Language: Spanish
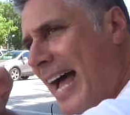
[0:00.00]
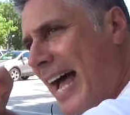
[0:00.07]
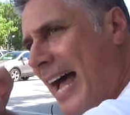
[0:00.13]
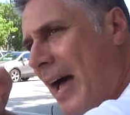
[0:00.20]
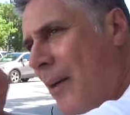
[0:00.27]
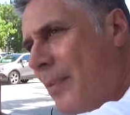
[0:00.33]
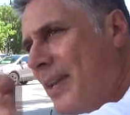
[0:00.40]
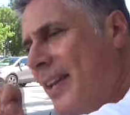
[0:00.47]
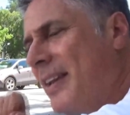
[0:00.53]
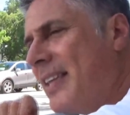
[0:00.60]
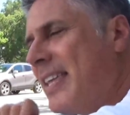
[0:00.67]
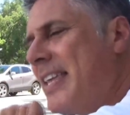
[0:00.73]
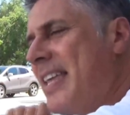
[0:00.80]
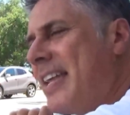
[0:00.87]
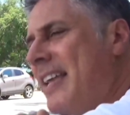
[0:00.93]
a abrir
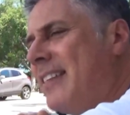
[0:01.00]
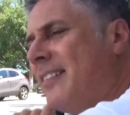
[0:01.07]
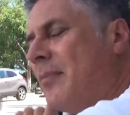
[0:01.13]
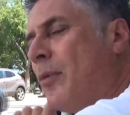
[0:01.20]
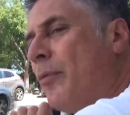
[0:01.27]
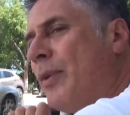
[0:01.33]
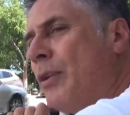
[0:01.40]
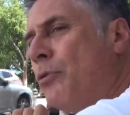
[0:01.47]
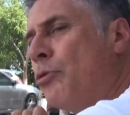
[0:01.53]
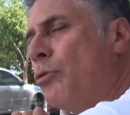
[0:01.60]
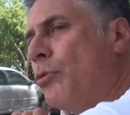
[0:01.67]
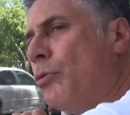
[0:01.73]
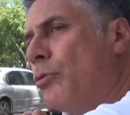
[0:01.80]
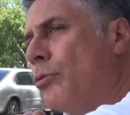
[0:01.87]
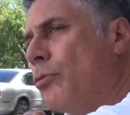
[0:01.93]
y en ese
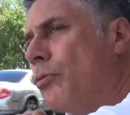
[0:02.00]
momento